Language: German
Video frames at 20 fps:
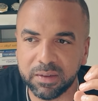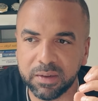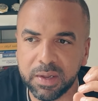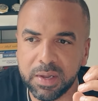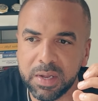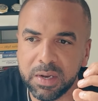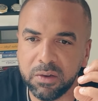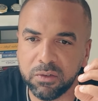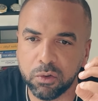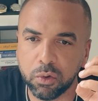hat,
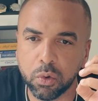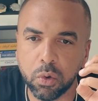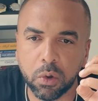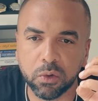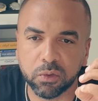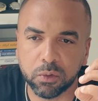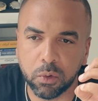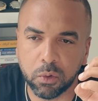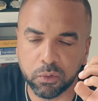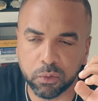diesen
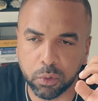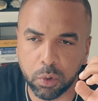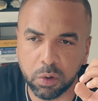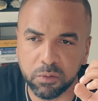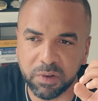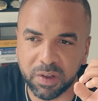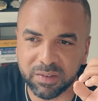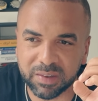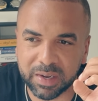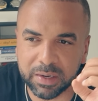kostenlosen
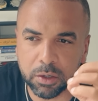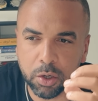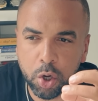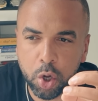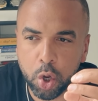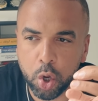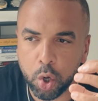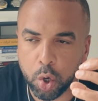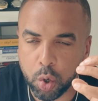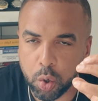Rückversand
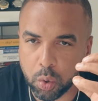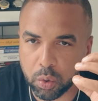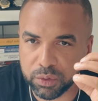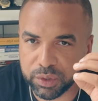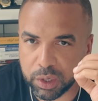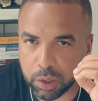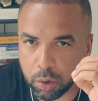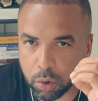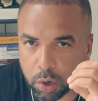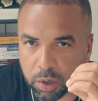
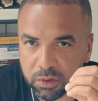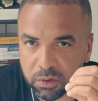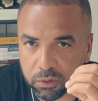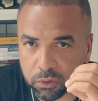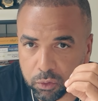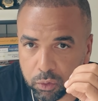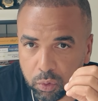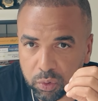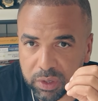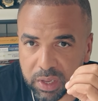und die Leute
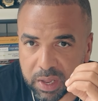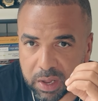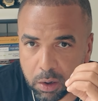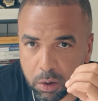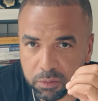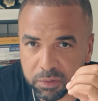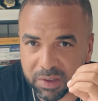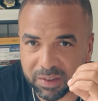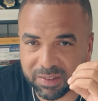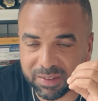so
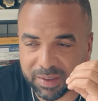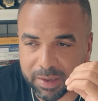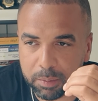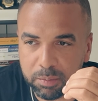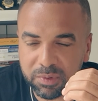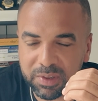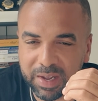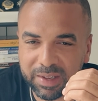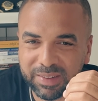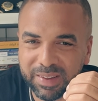darauf
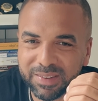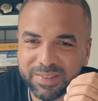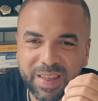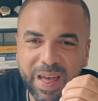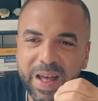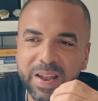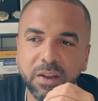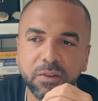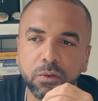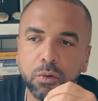getrimmt hat,
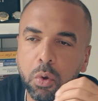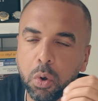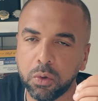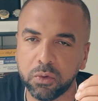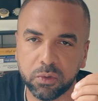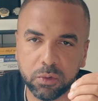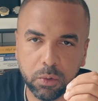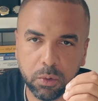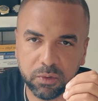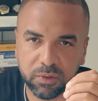dass alles
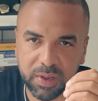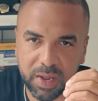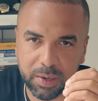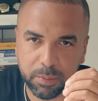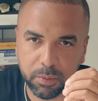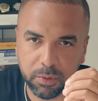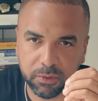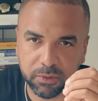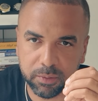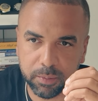kostenlos
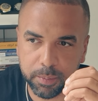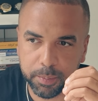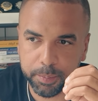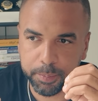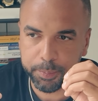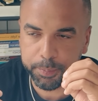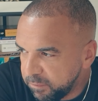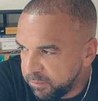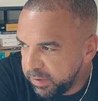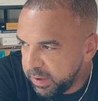sein muss.
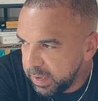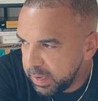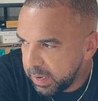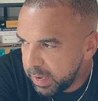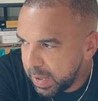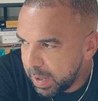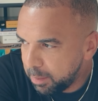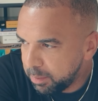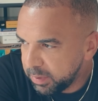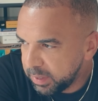Wir
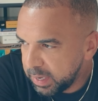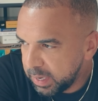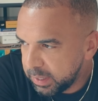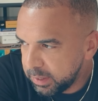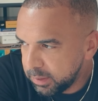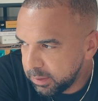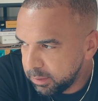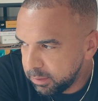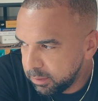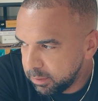haben
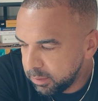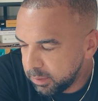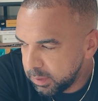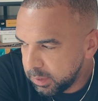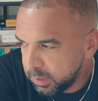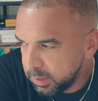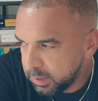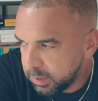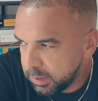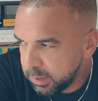dann äh,
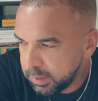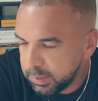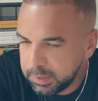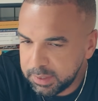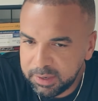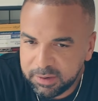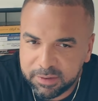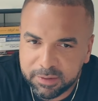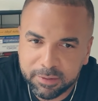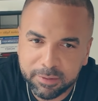
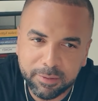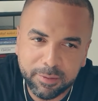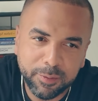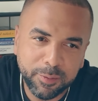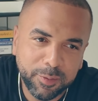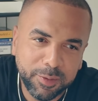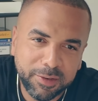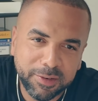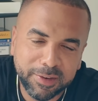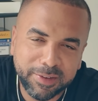
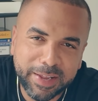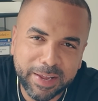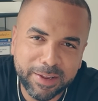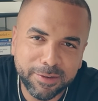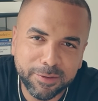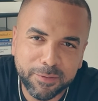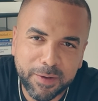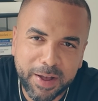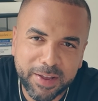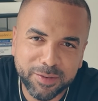diesen, diese
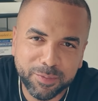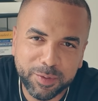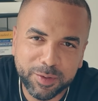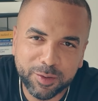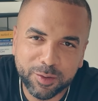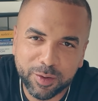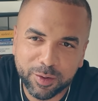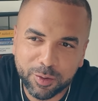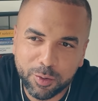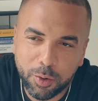Testphase
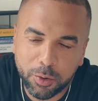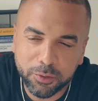mit